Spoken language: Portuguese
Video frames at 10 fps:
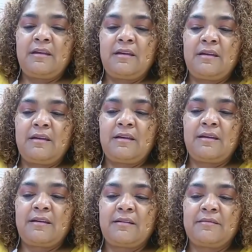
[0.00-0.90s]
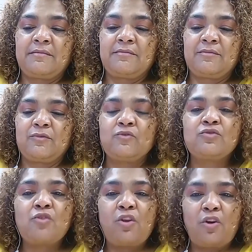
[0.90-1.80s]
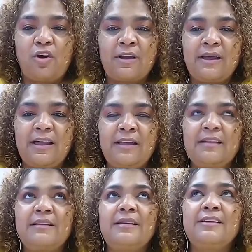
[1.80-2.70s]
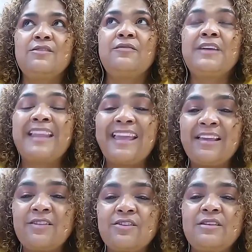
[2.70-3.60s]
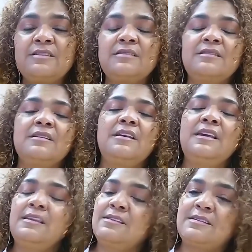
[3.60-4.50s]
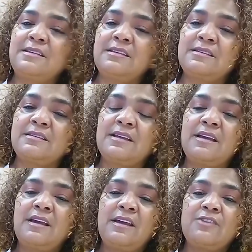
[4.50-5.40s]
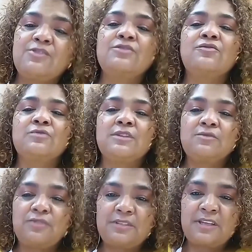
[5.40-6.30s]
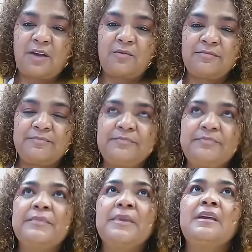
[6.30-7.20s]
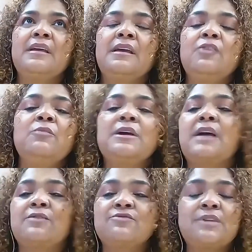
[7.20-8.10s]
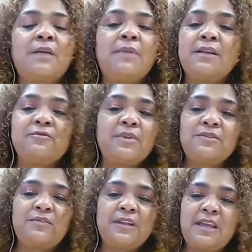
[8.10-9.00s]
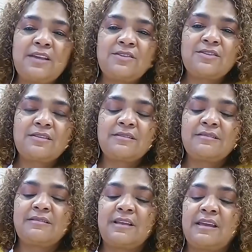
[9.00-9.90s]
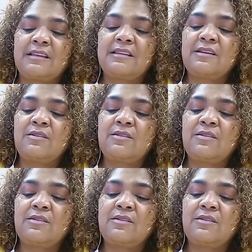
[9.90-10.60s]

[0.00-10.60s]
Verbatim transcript: uh, nos coloca em diferentes índices de exclusão social. E o mercado de trabalho não é diferente. Né? Então,